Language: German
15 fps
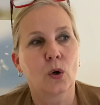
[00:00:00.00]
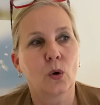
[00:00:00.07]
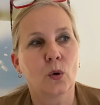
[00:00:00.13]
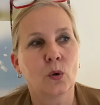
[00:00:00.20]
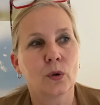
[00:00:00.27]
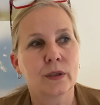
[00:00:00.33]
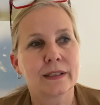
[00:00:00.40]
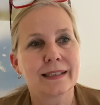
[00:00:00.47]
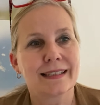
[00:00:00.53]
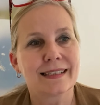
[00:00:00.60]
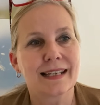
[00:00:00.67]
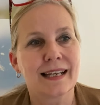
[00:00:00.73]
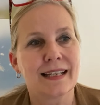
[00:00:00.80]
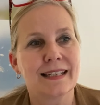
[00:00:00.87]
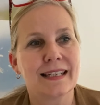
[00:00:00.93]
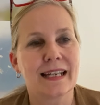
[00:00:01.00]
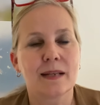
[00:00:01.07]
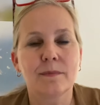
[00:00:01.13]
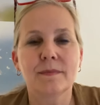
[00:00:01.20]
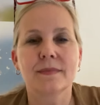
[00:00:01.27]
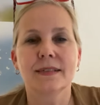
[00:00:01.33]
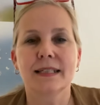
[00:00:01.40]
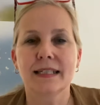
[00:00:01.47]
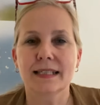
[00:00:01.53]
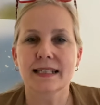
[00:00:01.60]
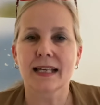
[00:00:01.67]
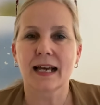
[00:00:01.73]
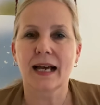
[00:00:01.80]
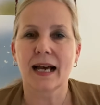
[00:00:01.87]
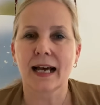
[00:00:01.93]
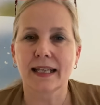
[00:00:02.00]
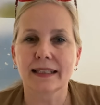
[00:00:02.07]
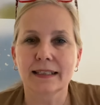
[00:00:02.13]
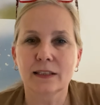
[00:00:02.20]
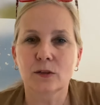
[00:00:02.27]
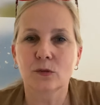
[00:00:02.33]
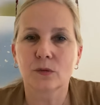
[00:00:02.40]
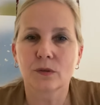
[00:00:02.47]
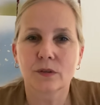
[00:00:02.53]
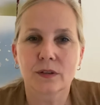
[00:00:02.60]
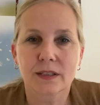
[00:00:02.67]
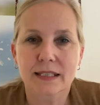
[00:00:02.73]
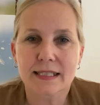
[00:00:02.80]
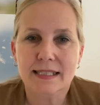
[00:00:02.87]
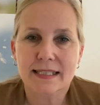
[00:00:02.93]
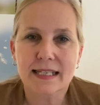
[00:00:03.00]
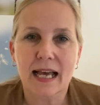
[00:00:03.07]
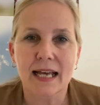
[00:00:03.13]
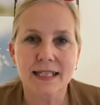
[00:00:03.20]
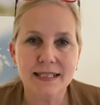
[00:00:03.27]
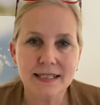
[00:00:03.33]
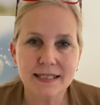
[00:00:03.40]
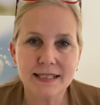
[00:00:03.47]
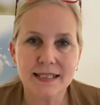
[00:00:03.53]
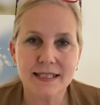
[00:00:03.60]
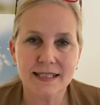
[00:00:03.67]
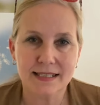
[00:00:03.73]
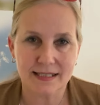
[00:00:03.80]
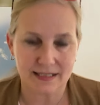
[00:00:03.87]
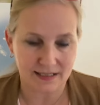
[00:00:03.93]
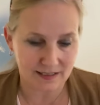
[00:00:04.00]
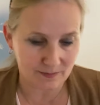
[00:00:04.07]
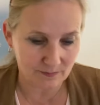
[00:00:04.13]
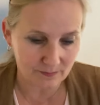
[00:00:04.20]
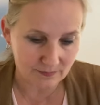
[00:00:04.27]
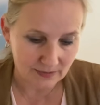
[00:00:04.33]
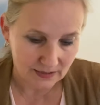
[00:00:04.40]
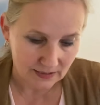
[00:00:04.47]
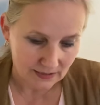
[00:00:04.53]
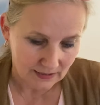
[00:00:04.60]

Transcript: Und äh, neben dieser Handlung des Tanzes ähm,